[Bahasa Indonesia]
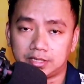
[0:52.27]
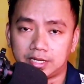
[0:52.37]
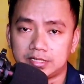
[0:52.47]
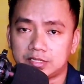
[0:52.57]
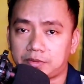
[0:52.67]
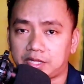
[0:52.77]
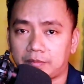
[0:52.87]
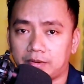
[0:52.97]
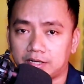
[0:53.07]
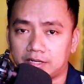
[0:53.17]
dan seperti
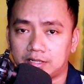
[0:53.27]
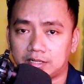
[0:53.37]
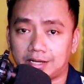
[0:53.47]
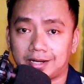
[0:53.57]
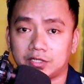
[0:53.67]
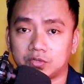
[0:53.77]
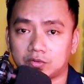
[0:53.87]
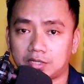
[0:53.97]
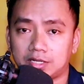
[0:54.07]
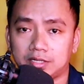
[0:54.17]
apakah
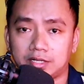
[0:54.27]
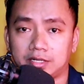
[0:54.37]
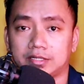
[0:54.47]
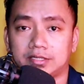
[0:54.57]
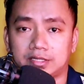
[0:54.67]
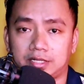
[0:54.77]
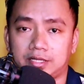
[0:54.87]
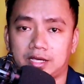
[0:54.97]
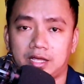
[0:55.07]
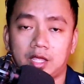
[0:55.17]
kelanjutan dari
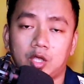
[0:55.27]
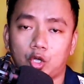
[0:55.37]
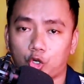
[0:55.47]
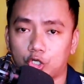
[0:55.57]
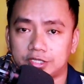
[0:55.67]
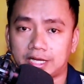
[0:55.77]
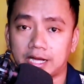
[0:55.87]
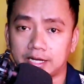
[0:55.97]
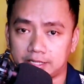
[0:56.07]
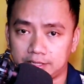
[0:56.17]
cerita kos
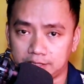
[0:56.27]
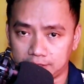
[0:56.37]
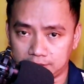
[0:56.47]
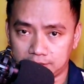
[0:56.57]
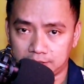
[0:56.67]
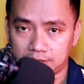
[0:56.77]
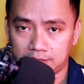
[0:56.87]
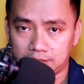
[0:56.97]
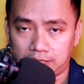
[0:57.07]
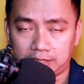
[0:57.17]
angker ini
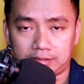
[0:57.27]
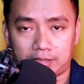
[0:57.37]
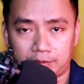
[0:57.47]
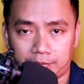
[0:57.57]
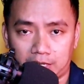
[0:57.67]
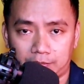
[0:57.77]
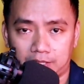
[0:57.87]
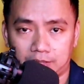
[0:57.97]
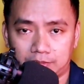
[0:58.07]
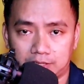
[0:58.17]
tanpa
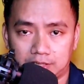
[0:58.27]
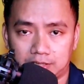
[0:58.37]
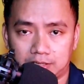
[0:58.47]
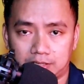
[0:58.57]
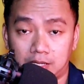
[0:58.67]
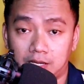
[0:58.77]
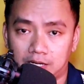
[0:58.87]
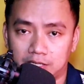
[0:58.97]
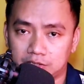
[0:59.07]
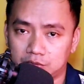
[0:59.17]
berlama-lama
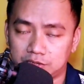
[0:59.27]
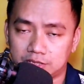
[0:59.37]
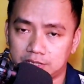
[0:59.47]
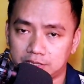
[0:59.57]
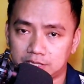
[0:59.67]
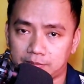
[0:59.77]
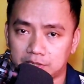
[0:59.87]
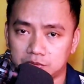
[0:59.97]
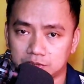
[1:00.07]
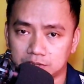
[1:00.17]
langsung saja kita
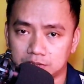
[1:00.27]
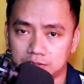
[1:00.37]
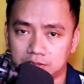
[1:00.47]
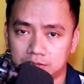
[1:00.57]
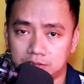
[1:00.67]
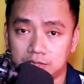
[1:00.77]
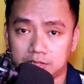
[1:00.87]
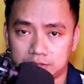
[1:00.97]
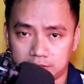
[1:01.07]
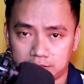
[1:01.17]
masuk ke
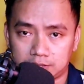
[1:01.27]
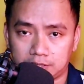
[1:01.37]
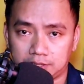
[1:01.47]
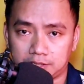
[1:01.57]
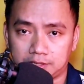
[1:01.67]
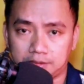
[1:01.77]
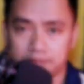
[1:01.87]
ceritanya